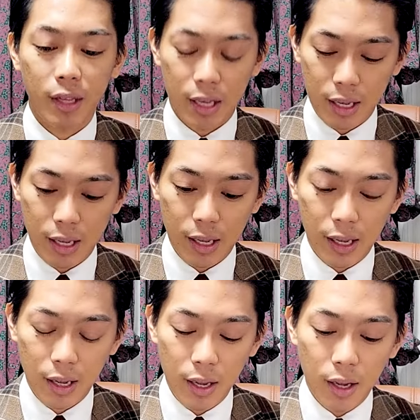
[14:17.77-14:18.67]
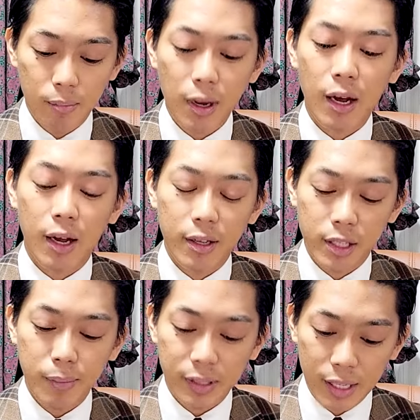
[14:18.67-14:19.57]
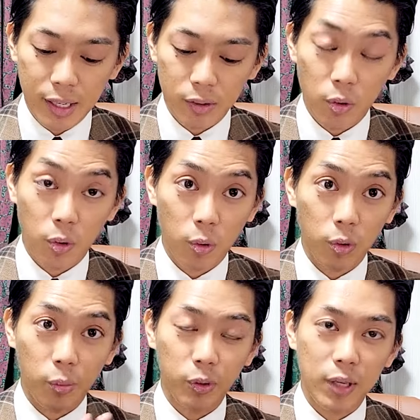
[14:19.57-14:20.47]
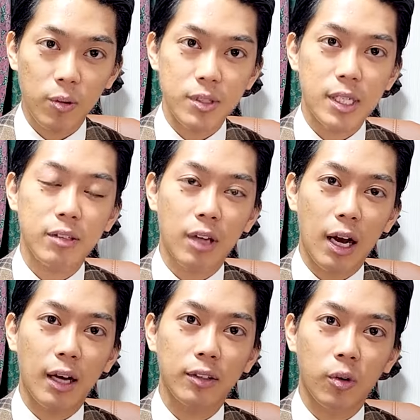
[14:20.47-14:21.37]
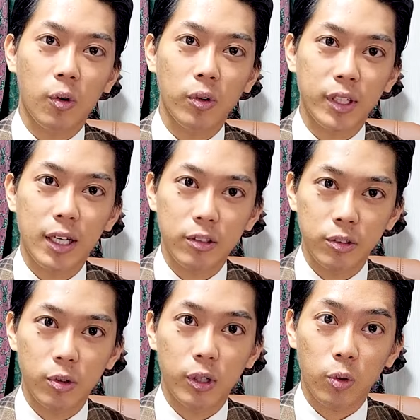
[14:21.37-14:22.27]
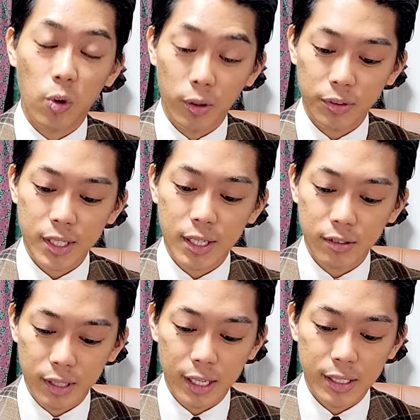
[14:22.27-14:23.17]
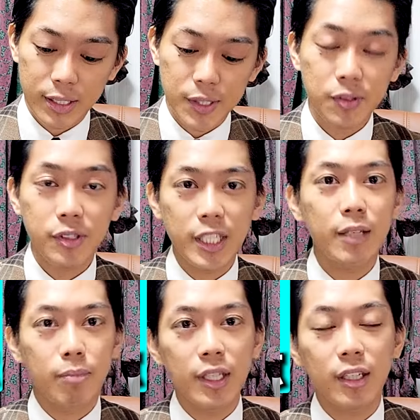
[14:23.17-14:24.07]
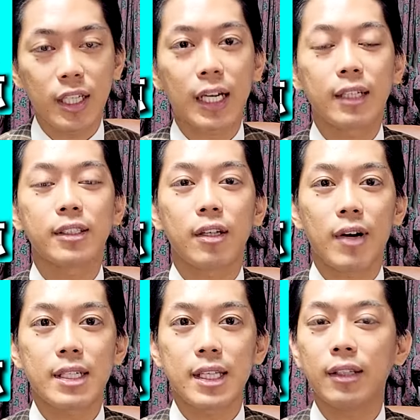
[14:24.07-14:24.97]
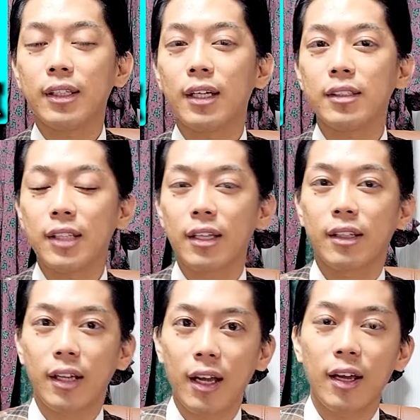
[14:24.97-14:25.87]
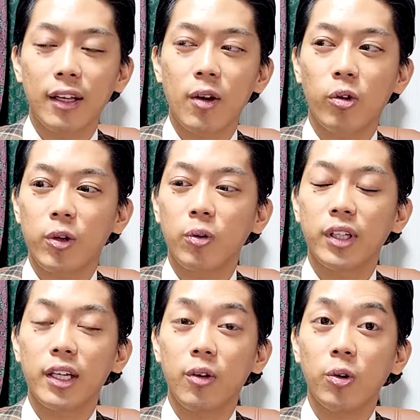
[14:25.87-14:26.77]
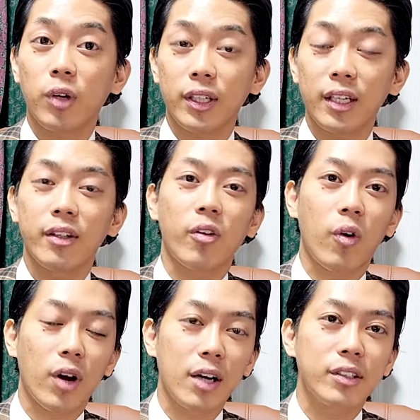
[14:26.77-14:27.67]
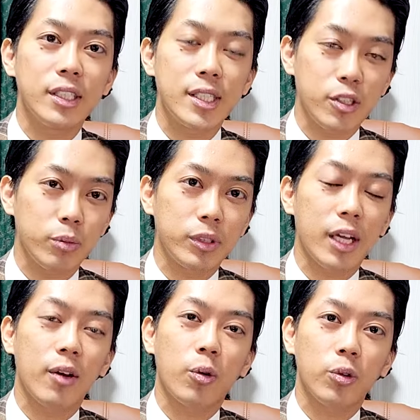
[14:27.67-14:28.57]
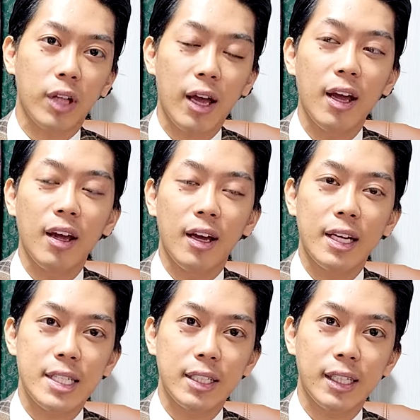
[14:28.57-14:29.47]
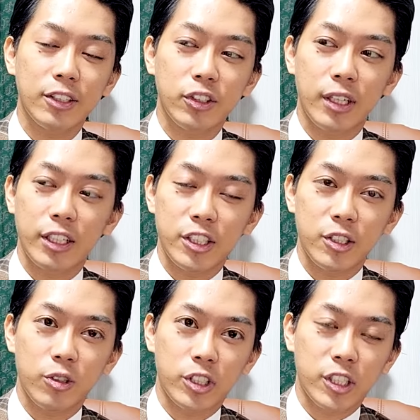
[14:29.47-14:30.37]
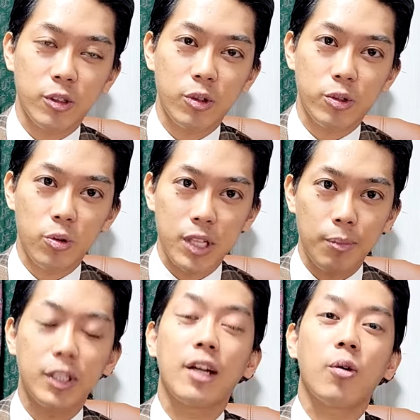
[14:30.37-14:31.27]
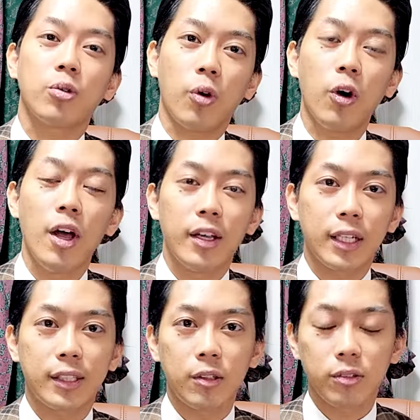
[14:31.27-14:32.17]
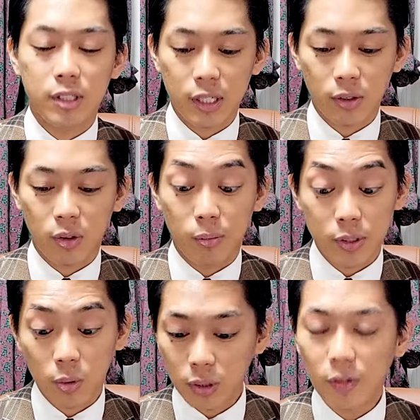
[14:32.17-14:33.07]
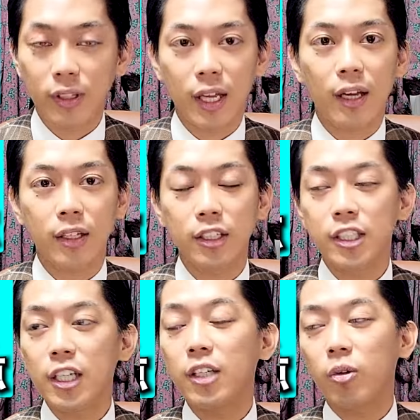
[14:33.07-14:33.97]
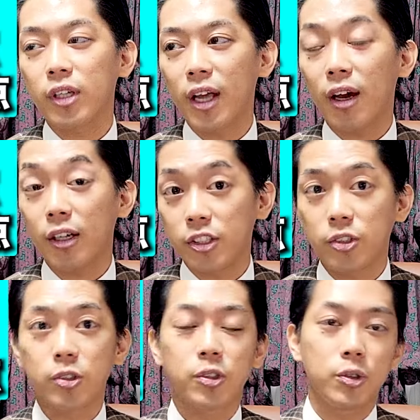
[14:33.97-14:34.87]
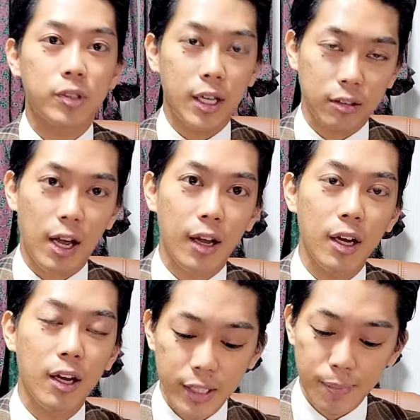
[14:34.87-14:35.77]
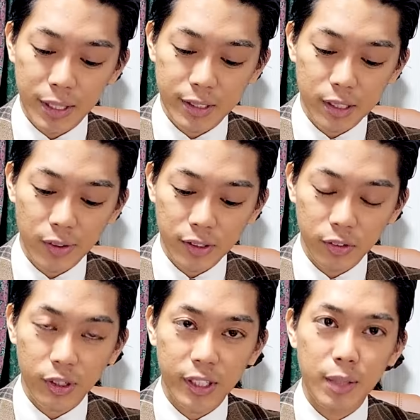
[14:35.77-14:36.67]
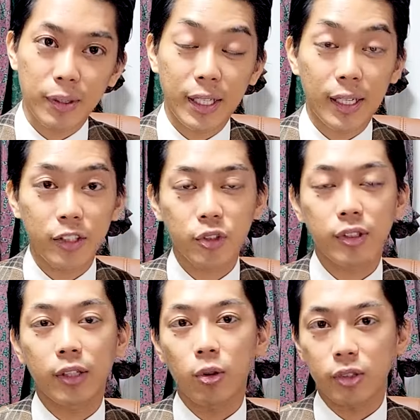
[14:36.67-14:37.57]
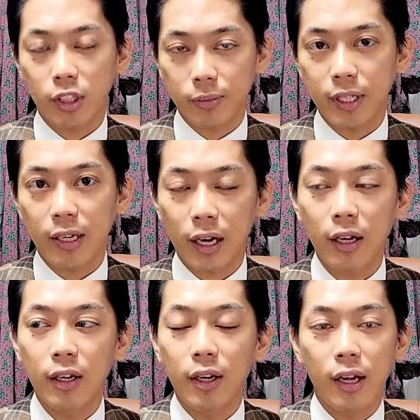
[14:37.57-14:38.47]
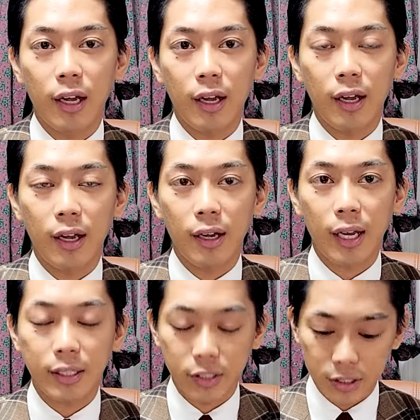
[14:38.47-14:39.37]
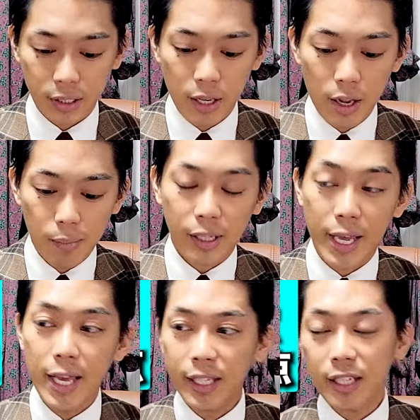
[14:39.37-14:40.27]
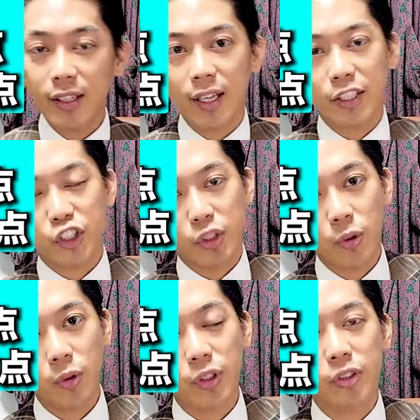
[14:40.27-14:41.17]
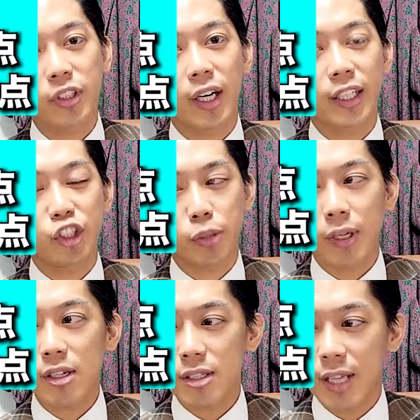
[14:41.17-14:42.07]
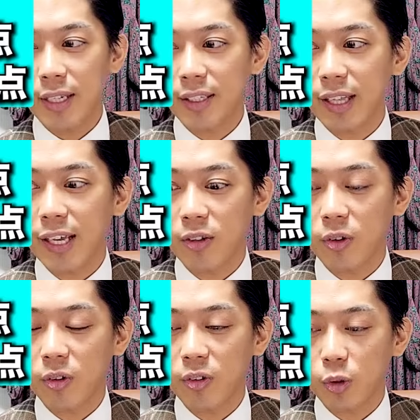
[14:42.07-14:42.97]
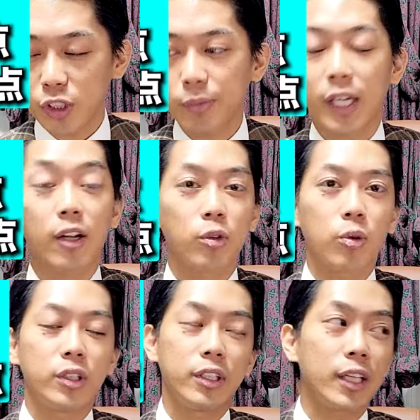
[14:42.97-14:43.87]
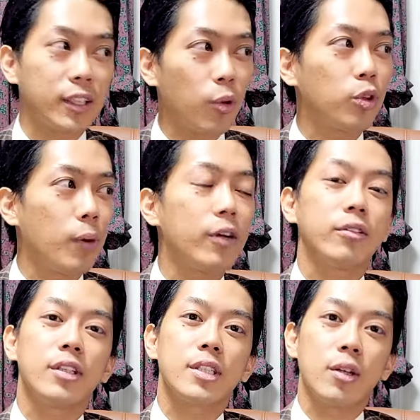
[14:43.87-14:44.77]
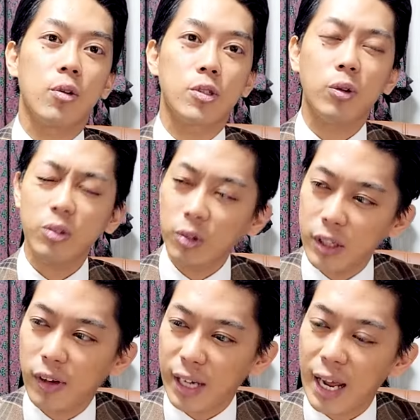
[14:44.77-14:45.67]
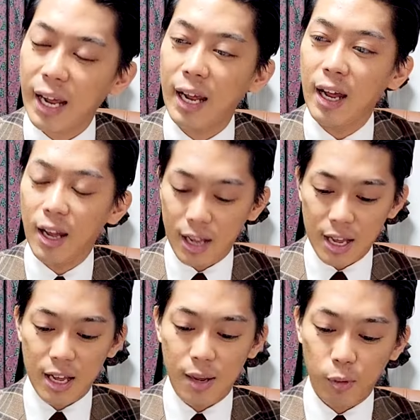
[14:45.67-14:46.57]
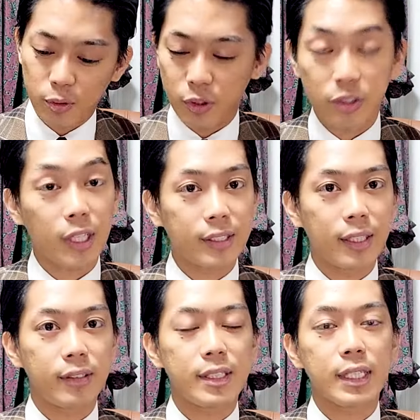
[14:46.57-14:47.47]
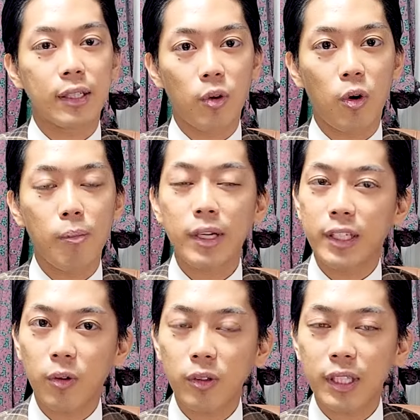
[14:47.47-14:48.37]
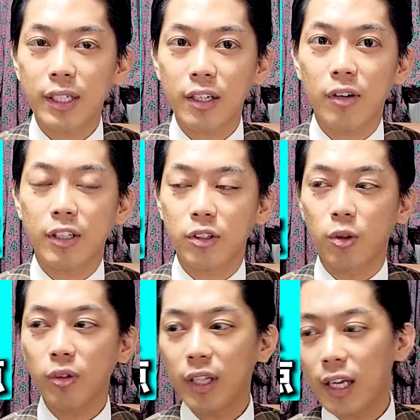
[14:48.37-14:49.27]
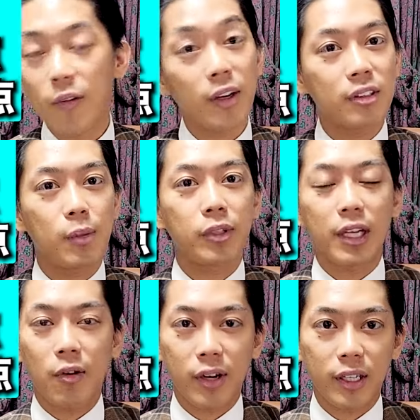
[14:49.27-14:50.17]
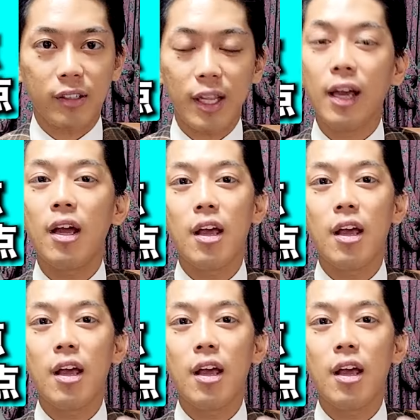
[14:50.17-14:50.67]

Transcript: えー、まあ今ねあのこの「モダゴン桜」の企画というか動画の企画で数に B に関してはセンター試験でね結構基本的なことができてるかを確認するみたいなことで、えー、センター試験で実力調査みたいなことをやってるんですけど、まあ、そこではねいい時で89点ぐらい。で、めっちゃ悪い時に、ま70点取っちゃうみたいな、えー、感じ。まあ、平均点が死ぬほど低い、なんか一番最低の年みたいなのとやったこともあるんですけど、その時はね、えー、もっと低かったんですけど、まあ、基本的にはどんだけ悪くても7割で、